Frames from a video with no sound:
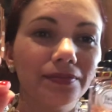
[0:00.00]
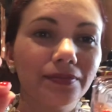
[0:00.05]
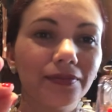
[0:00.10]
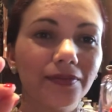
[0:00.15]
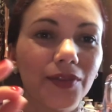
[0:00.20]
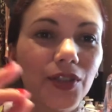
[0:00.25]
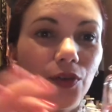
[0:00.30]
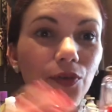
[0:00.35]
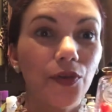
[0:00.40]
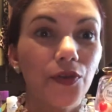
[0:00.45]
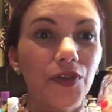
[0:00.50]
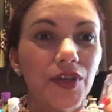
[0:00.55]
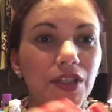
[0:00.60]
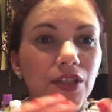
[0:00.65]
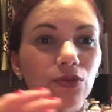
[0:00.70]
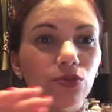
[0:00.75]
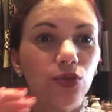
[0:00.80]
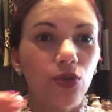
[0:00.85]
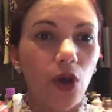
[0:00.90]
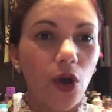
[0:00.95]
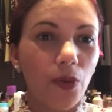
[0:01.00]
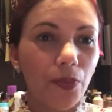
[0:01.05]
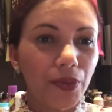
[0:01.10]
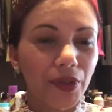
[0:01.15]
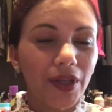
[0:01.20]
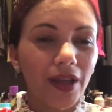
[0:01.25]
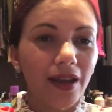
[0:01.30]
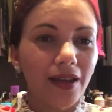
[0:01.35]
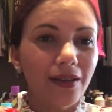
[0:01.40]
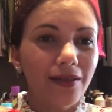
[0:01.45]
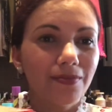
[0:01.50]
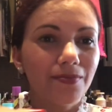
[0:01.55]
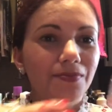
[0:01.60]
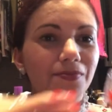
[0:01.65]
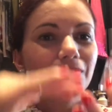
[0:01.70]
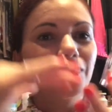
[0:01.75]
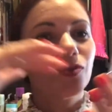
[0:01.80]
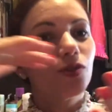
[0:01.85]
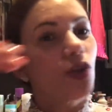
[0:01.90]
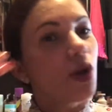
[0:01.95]
se eu for fazer um top, né?
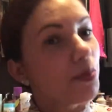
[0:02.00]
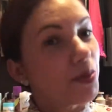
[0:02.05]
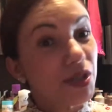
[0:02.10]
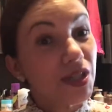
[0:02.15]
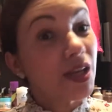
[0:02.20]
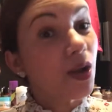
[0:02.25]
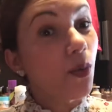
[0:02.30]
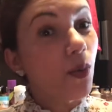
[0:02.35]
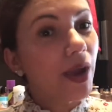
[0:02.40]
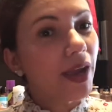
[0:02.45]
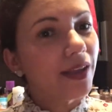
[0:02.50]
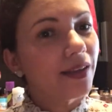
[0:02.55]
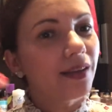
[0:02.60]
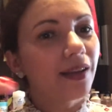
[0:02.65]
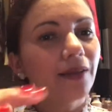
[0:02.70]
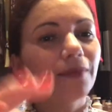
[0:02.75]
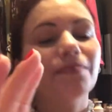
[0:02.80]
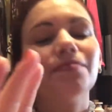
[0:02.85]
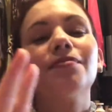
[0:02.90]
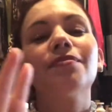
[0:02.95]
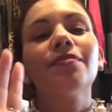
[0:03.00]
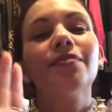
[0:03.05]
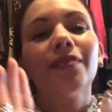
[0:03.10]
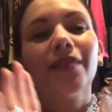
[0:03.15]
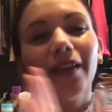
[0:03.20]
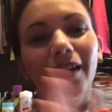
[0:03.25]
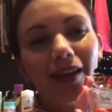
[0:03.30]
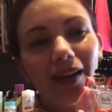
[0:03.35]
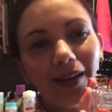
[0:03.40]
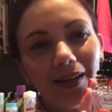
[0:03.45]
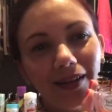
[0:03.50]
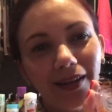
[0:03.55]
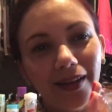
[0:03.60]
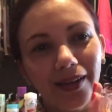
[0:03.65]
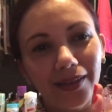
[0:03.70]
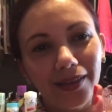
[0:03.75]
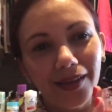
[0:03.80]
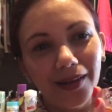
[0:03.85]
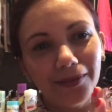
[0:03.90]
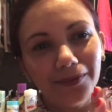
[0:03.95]
Top 50, ele
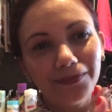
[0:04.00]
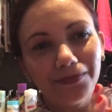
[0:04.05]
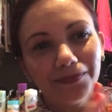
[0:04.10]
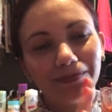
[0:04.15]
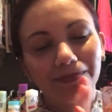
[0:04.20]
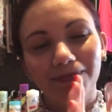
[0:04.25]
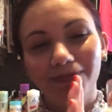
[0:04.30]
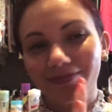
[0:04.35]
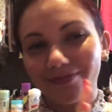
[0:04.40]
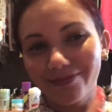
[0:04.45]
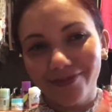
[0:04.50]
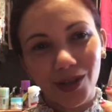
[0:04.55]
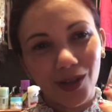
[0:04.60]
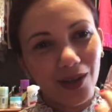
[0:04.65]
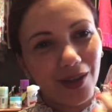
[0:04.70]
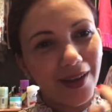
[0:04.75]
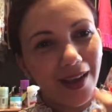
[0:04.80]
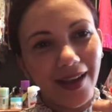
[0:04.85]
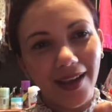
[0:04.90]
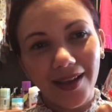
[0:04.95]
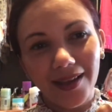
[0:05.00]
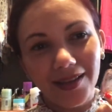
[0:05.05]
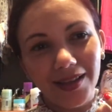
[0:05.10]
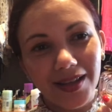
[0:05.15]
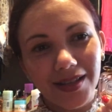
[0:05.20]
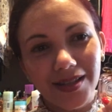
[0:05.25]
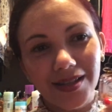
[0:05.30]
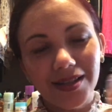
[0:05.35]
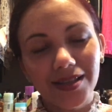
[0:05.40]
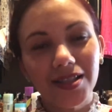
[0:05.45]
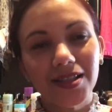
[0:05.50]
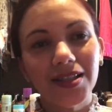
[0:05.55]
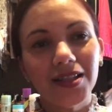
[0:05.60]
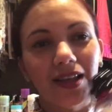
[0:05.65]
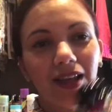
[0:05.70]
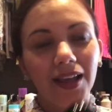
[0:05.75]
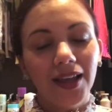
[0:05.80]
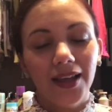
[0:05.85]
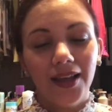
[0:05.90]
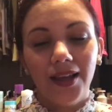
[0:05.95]
entra. Entra
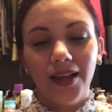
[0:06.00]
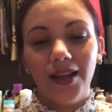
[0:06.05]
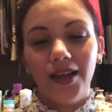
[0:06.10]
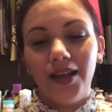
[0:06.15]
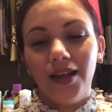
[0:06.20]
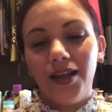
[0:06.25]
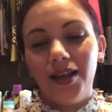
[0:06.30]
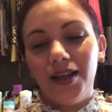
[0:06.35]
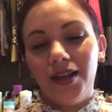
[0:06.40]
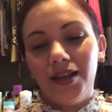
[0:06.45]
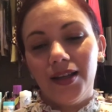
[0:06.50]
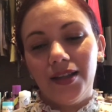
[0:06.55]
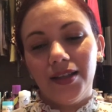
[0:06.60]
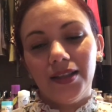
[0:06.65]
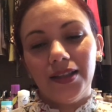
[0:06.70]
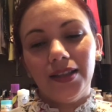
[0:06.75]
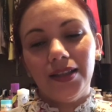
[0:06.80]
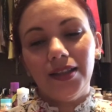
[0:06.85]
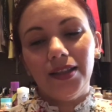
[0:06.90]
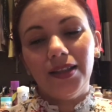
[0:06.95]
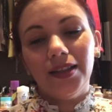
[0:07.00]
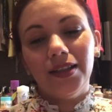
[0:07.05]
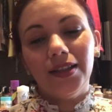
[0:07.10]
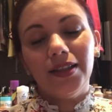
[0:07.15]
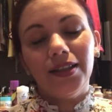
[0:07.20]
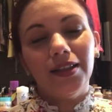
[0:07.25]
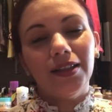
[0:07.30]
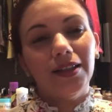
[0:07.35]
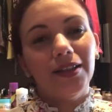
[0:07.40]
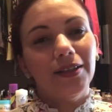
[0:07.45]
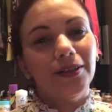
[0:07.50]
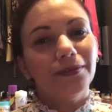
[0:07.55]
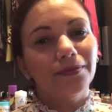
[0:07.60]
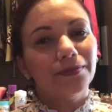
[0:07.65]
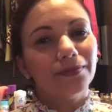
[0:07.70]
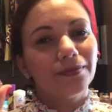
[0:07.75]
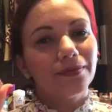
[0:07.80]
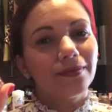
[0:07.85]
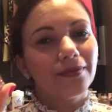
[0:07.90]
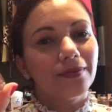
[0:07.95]
sim. E
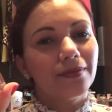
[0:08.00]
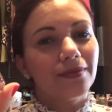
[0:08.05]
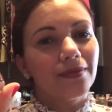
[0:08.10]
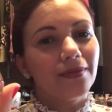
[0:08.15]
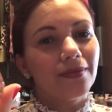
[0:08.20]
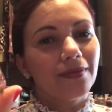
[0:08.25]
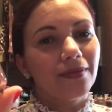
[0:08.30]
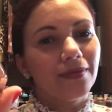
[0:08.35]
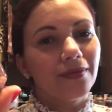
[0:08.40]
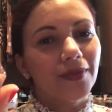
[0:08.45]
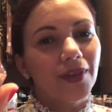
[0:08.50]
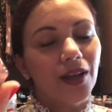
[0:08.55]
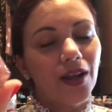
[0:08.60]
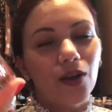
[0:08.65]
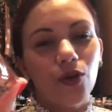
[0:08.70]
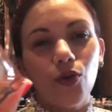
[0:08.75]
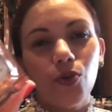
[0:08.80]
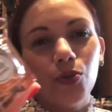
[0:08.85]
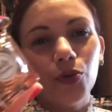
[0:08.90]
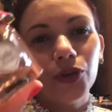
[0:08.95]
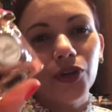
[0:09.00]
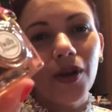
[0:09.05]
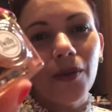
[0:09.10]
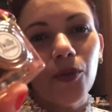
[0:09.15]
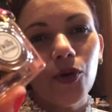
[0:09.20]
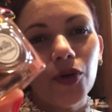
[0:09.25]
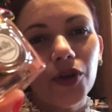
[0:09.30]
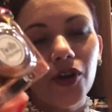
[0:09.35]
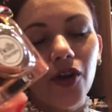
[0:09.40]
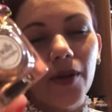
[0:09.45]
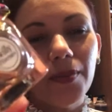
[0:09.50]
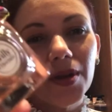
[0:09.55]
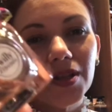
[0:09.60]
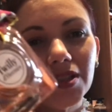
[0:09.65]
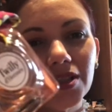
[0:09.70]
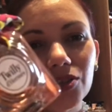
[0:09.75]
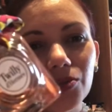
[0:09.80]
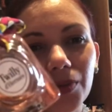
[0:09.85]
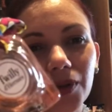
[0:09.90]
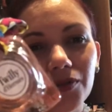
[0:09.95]
com muito amor que eu
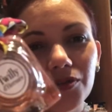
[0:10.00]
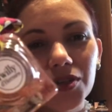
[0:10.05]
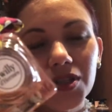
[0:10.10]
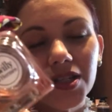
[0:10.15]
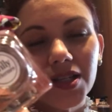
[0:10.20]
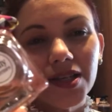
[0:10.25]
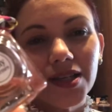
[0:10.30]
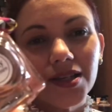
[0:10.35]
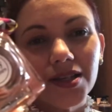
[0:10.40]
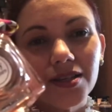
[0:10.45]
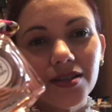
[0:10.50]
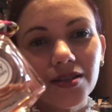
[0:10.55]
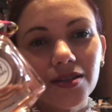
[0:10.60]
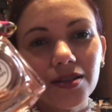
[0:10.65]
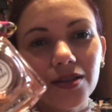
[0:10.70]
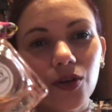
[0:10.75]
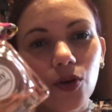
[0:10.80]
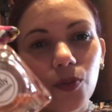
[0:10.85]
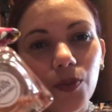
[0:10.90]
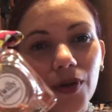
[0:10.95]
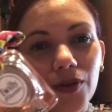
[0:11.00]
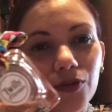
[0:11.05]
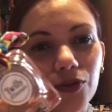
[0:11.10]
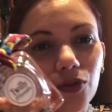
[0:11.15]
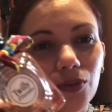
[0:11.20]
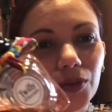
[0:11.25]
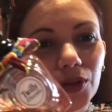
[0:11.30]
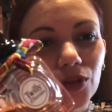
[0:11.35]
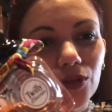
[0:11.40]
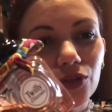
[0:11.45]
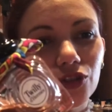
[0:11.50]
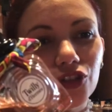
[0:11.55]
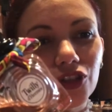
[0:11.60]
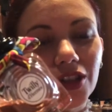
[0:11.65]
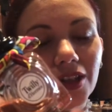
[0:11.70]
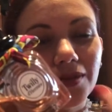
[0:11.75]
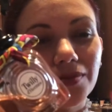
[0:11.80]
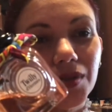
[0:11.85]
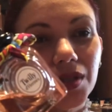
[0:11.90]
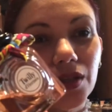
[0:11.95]
apresento para vocês o perfume do
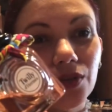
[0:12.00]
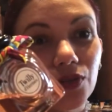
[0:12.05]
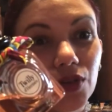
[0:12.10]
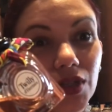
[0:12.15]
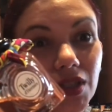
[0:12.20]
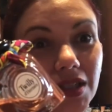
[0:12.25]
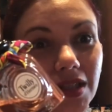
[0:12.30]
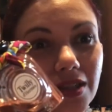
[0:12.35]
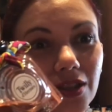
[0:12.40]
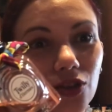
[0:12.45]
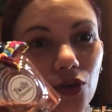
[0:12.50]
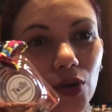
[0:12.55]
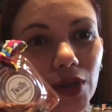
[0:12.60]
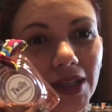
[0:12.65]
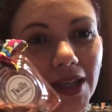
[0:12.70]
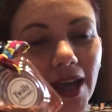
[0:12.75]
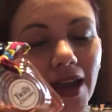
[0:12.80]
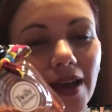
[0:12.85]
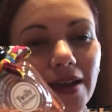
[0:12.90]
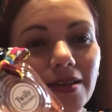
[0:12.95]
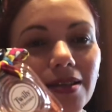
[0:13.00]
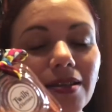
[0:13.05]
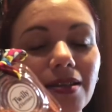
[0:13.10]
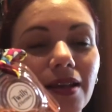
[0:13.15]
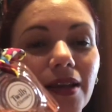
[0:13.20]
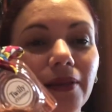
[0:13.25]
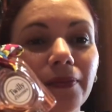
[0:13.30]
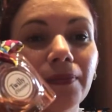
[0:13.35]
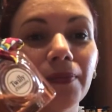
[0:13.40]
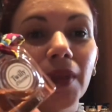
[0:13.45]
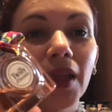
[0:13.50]
dia. Se vocês conhecem